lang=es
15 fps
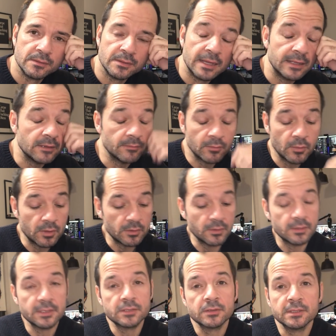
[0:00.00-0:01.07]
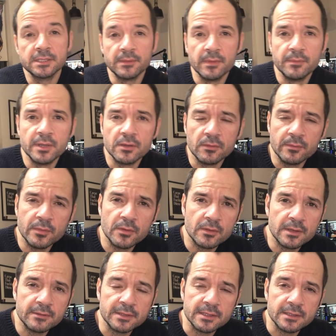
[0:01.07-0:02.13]
Ahí, bueno, yo en eso es que me pierdo un poco,
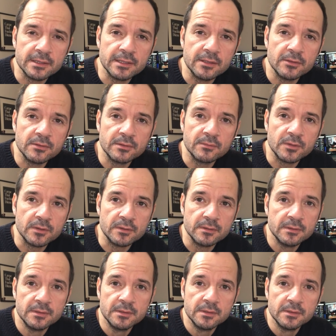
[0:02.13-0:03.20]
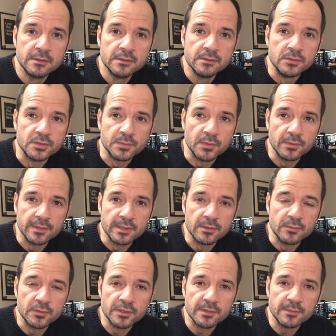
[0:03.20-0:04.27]
la verdad. Ahí yo, bueno, es por ver
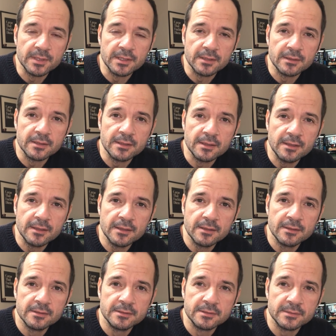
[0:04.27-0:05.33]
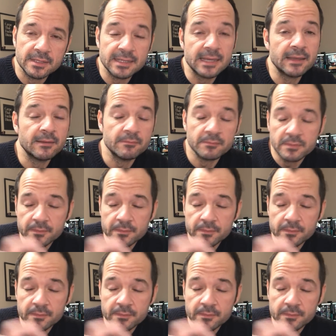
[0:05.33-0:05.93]
cómo termina. Y la verdad que.